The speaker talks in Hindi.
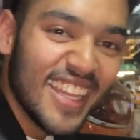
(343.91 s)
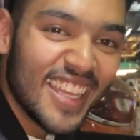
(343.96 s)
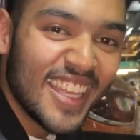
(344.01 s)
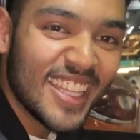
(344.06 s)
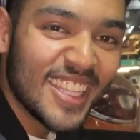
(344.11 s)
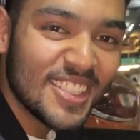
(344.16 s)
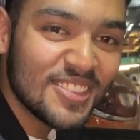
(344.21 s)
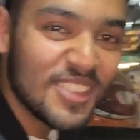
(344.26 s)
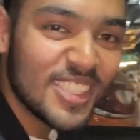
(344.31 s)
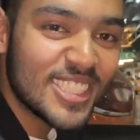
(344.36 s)

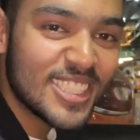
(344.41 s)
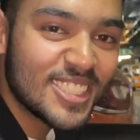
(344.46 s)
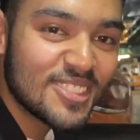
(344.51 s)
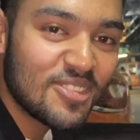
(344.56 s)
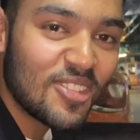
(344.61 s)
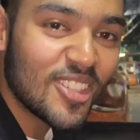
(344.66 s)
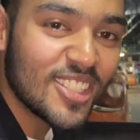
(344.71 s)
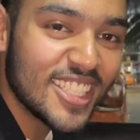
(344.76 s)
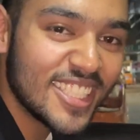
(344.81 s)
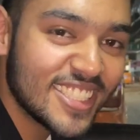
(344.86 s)
ये तो बस
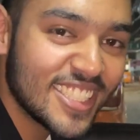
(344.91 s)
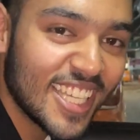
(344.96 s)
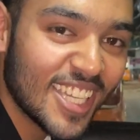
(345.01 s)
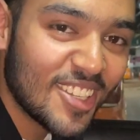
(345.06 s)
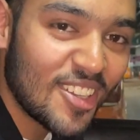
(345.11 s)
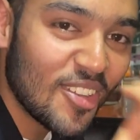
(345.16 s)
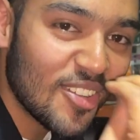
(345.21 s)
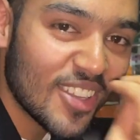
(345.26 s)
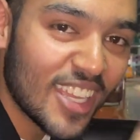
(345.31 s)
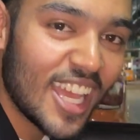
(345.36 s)
फॉर द
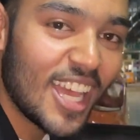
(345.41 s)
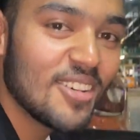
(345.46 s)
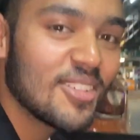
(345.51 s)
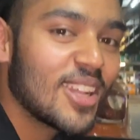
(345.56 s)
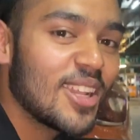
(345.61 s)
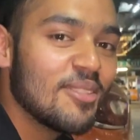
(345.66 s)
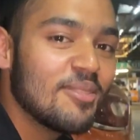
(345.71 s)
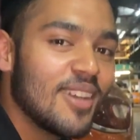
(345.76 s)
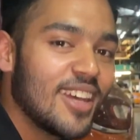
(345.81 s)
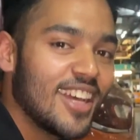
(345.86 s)
सेक ऑफ
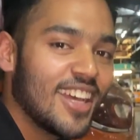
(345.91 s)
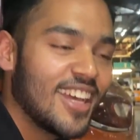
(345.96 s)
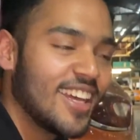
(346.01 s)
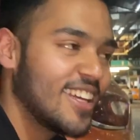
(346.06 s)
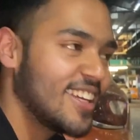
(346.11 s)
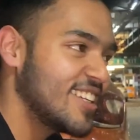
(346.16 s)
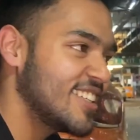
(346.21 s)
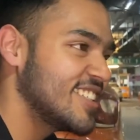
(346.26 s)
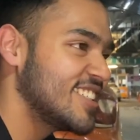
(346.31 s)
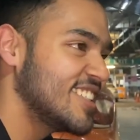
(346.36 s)
कैमरा
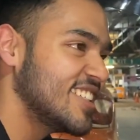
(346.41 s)
मैं